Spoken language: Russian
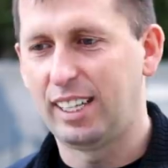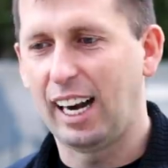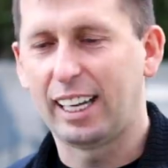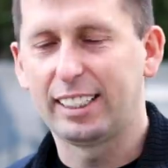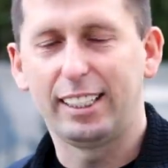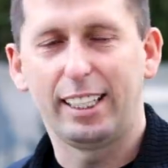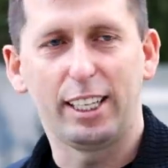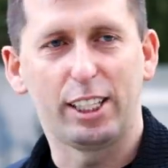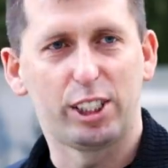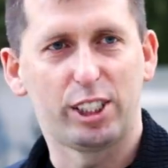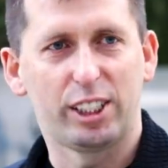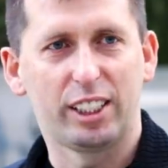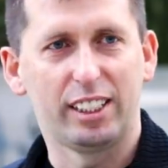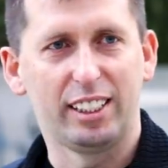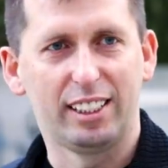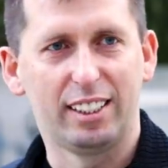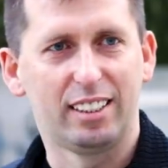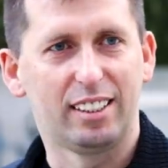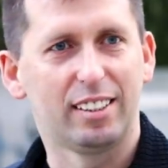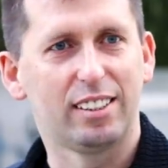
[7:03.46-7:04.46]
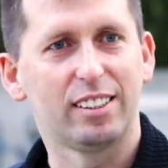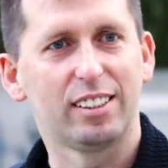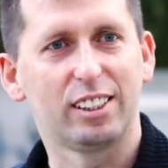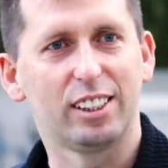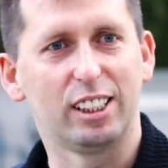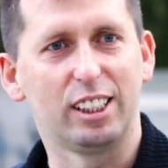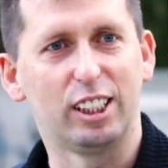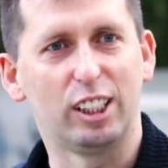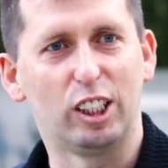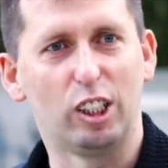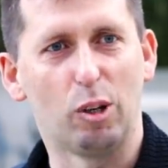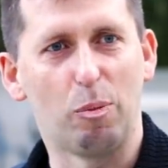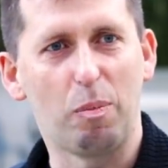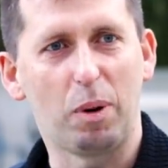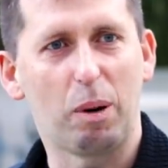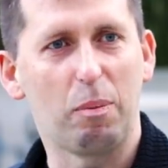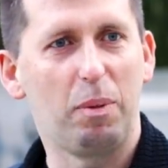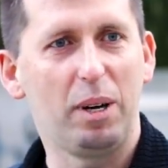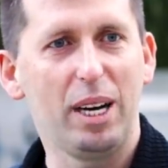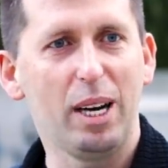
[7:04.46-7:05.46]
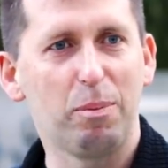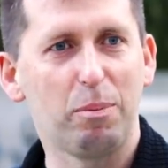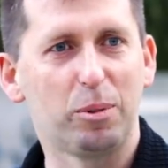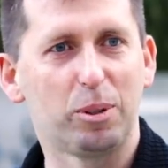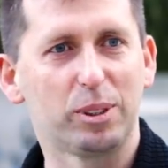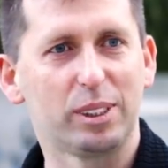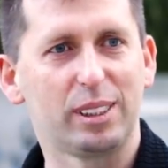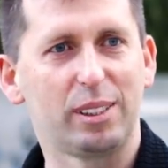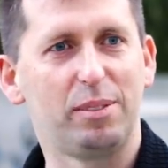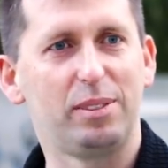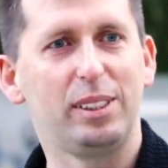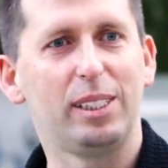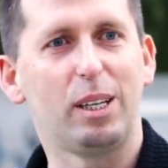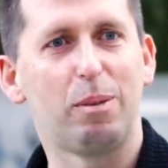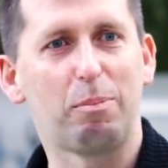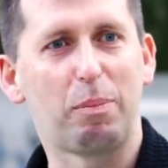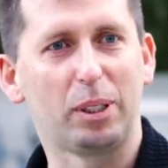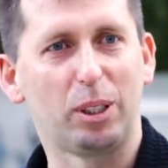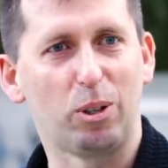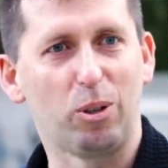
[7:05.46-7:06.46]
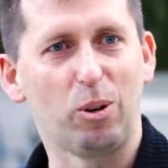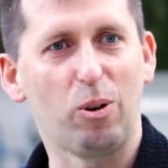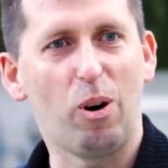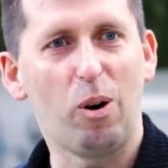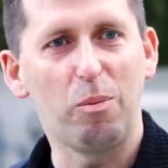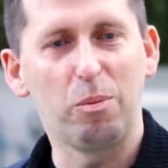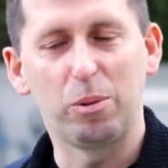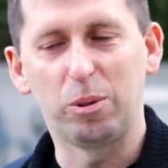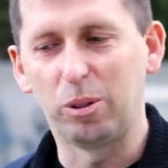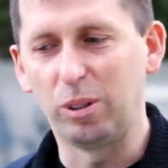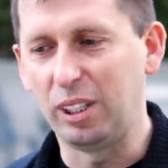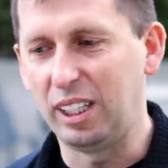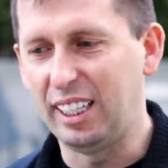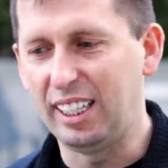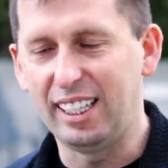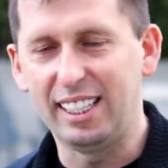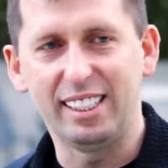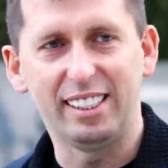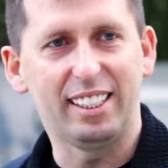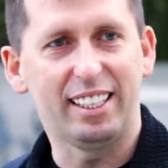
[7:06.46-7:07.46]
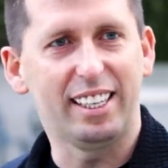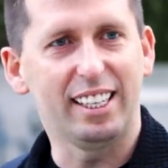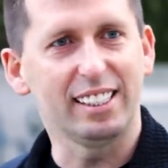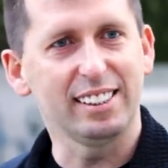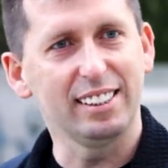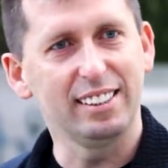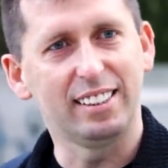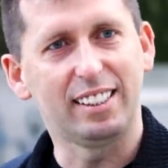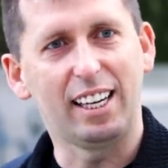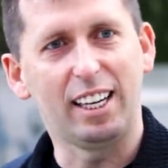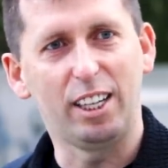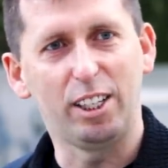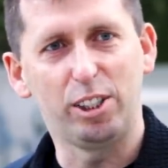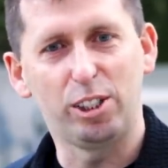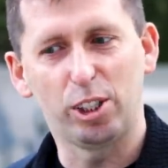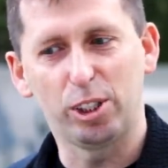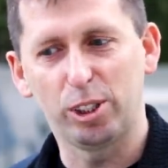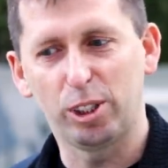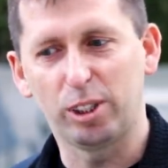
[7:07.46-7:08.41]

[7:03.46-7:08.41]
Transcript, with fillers: как то решил э, проблему совсем по-другому или интересно, или еще